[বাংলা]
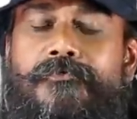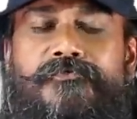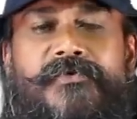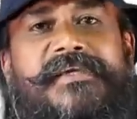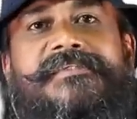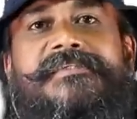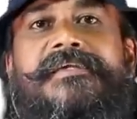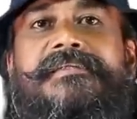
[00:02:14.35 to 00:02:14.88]

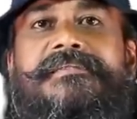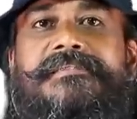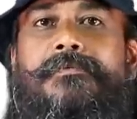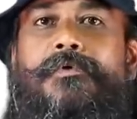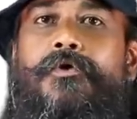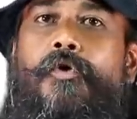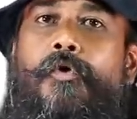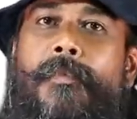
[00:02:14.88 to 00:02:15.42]
ওয়েস্ট ইন্ডিজ
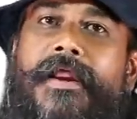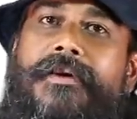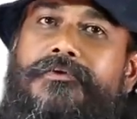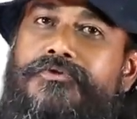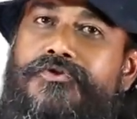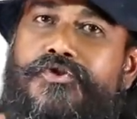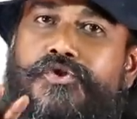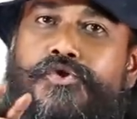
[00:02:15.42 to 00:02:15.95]
এবং ওমান
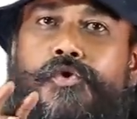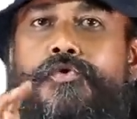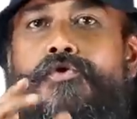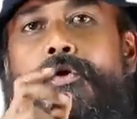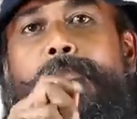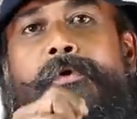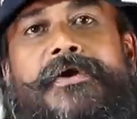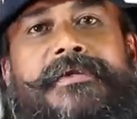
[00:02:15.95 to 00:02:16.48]

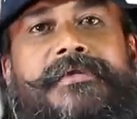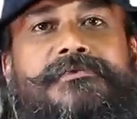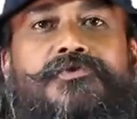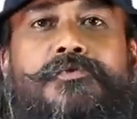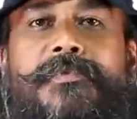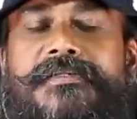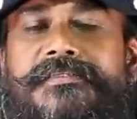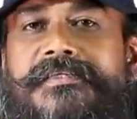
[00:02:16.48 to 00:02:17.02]
শূন্য পয়েন্ট নিয়ে
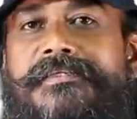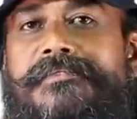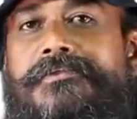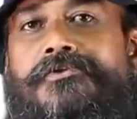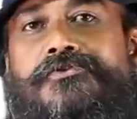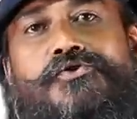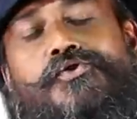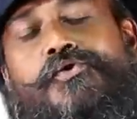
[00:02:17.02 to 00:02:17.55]
সুপার সিক্স
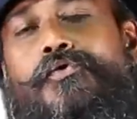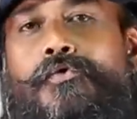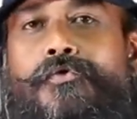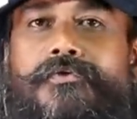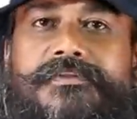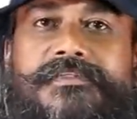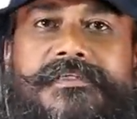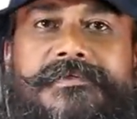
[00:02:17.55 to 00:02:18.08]
শুরু
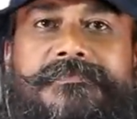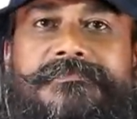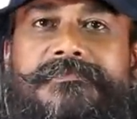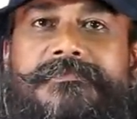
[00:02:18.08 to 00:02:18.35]
করছে